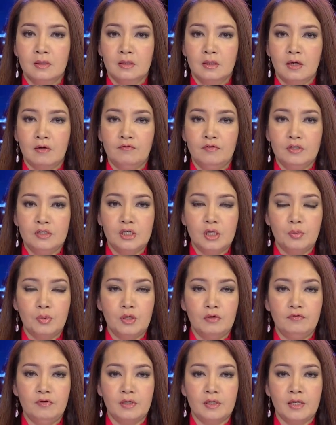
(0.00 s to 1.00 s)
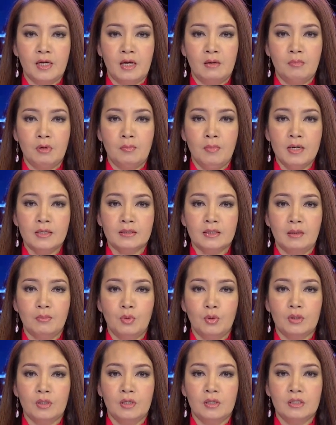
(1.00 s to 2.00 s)
Cặp vợ chồng người Việt này bị bắt tại
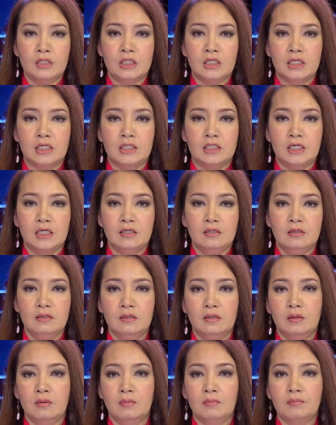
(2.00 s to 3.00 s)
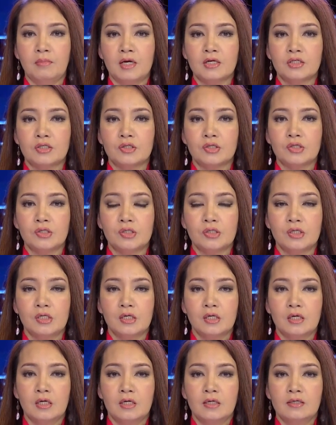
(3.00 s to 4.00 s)
một địa chỉ trên đường Baxter
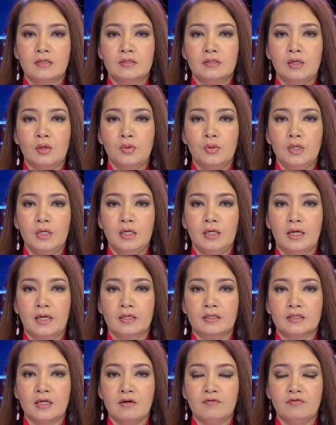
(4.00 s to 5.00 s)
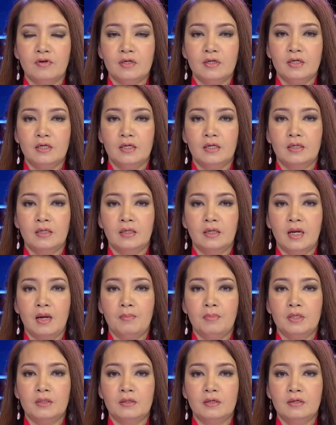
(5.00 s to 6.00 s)
sau khi cảnh sát phát hiện
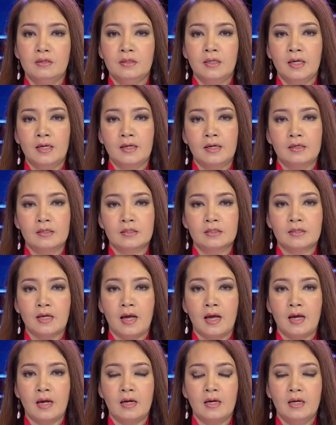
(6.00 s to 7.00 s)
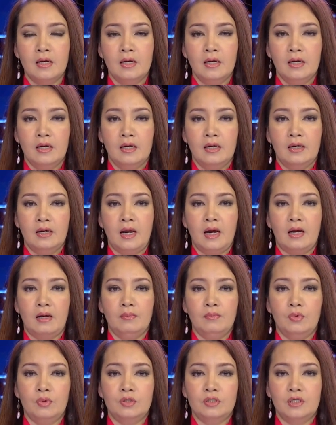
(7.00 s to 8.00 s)
54 cây cần sa
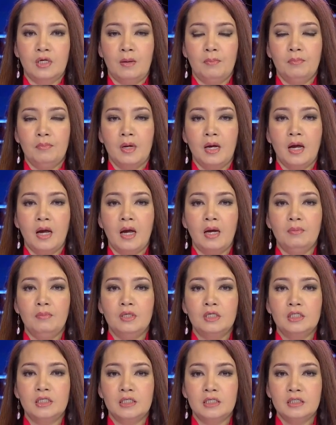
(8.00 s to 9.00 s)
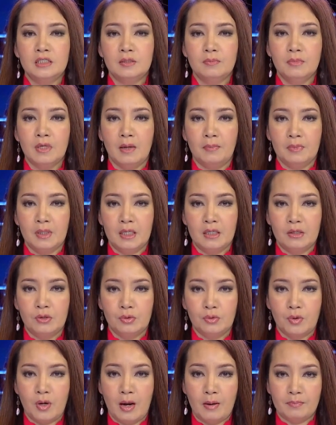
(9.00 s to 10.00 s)
nặng 129.5
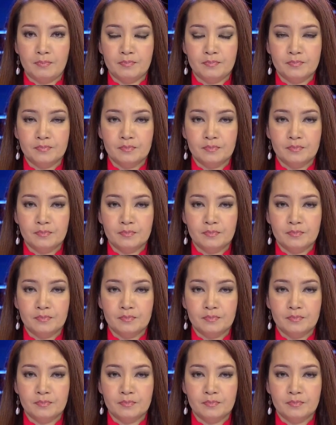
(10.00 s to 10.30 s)
kg.